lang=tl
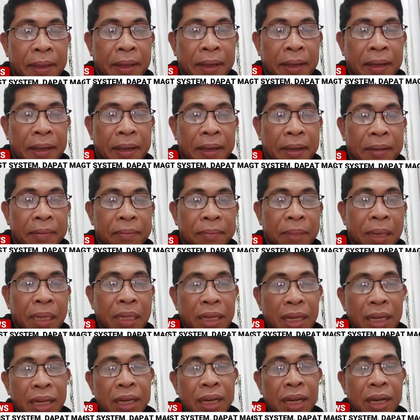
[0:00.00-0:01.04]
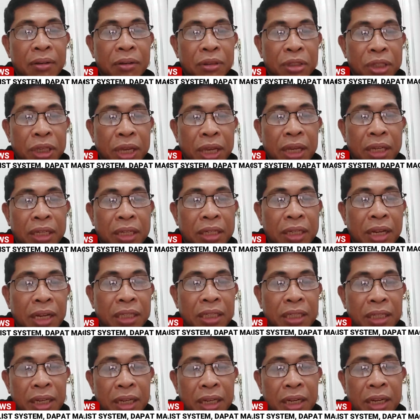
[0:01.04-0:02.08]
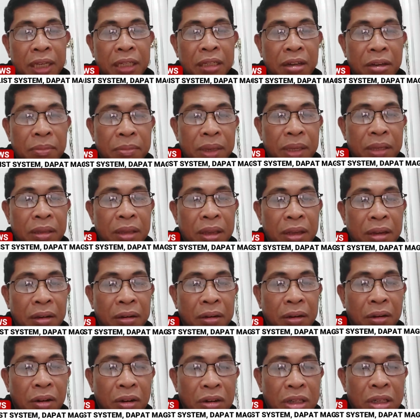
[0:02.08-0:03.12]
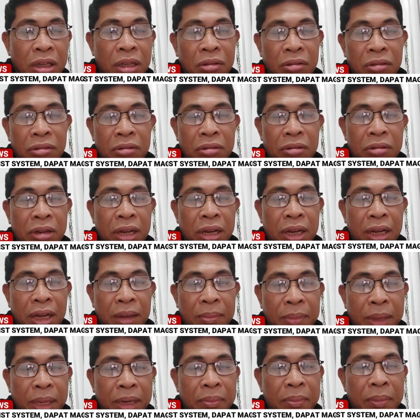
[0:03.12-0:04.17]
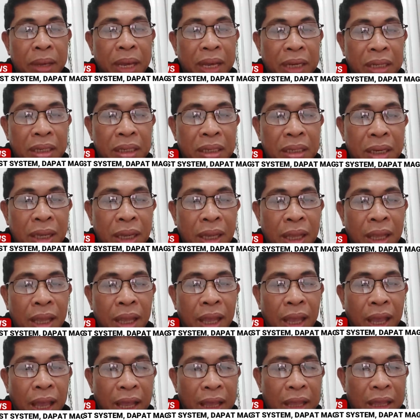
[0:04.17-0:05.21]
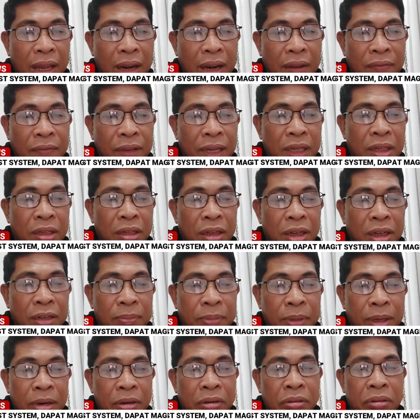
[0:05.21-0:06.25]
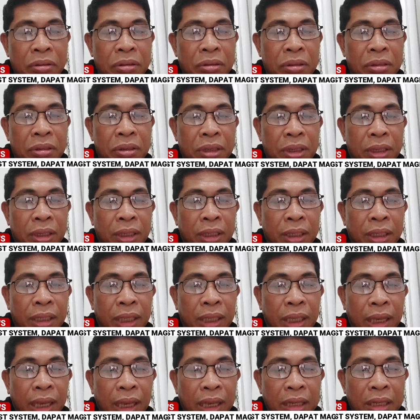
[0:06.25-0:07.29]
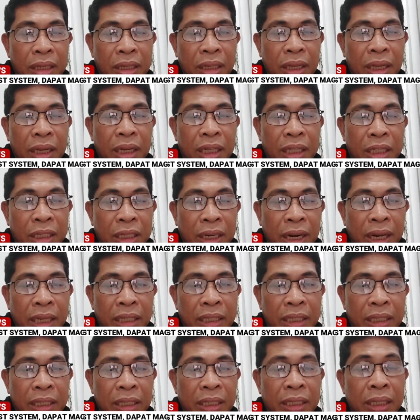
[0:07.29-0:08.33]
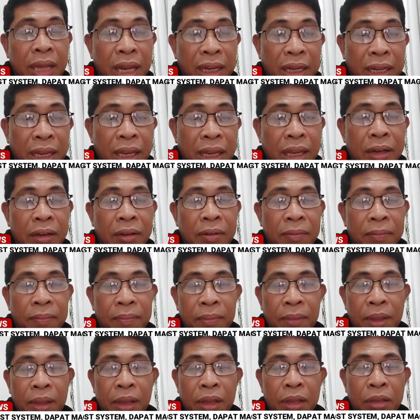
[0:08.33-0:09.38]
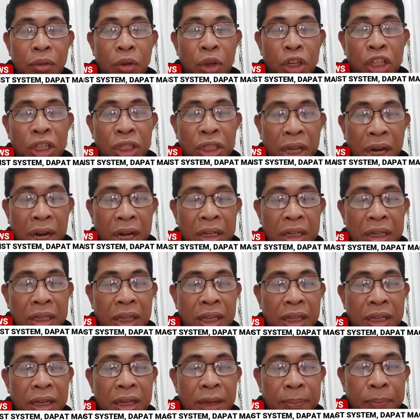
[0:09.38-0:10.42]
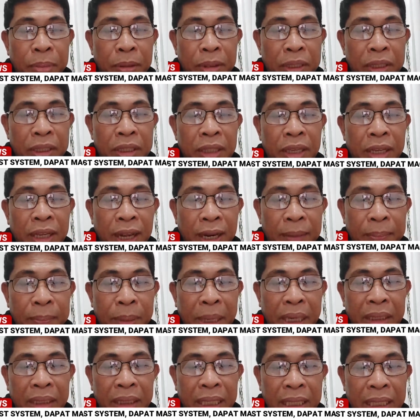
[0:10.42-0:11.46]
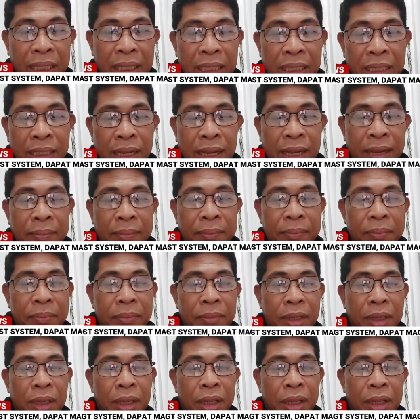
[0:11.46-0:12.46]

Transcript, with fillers: uh, Padilla who chairs the Senate Committee on Constitutional Amendments and the Revision of Codes instead stress the need to strengthen the political party system